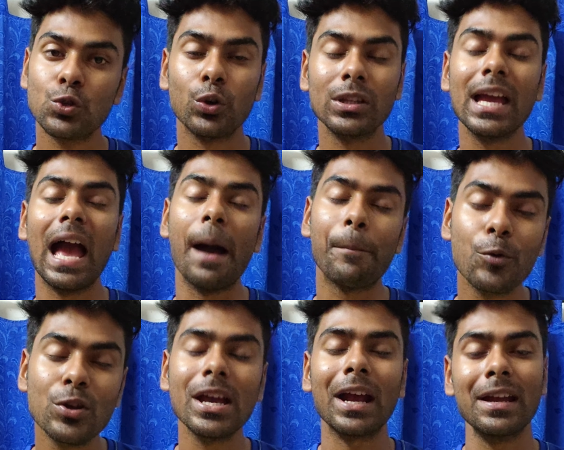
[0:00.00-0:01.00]
যদি
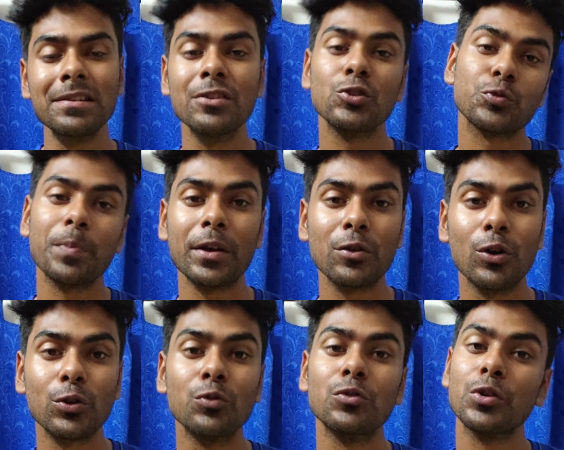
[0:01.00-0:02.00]
অ্যাপুইয়াকে নিয়ে
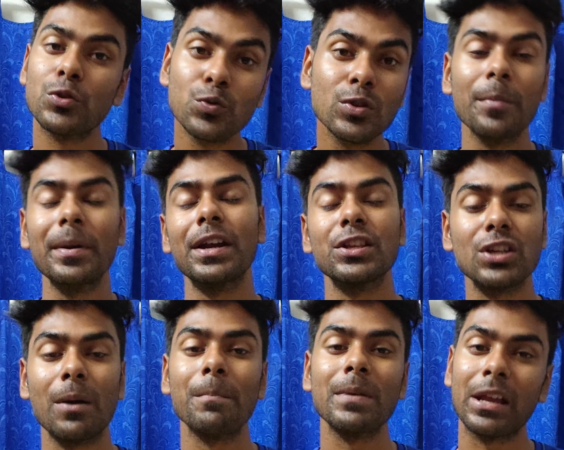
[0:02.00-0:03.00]
ইস্টবেঙ্গল কোনো টুর্নামেন্টে
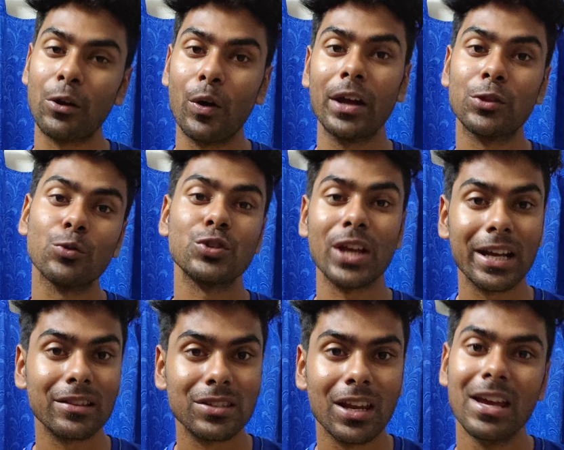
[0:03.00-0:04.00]
চ্যাম্পিয়ন হয় তো
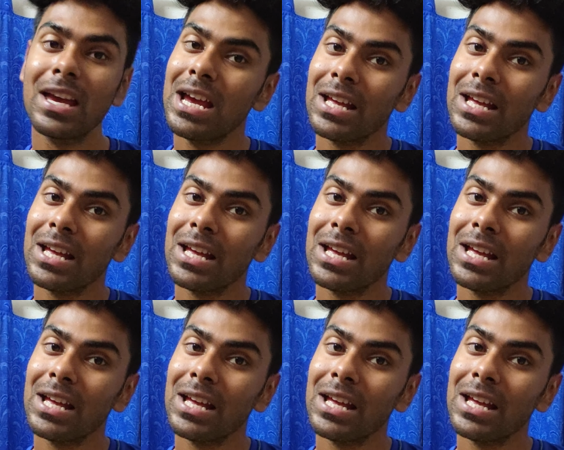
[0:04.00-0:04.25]
সেক্ষেত্রে